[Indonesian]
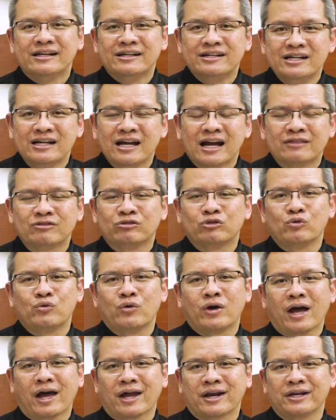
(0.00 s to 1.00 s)
dengan
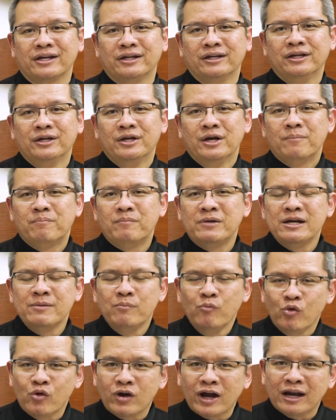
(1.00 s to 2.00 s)
Tuhan,
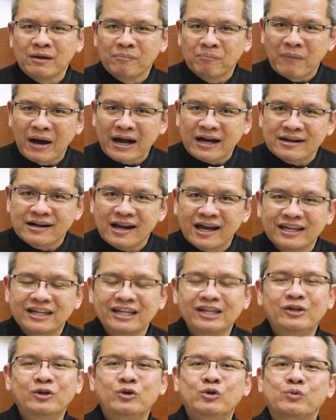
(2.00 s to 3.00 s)
menemukan makna
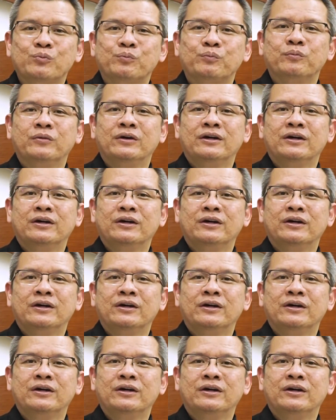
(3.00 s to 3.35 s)
hidup,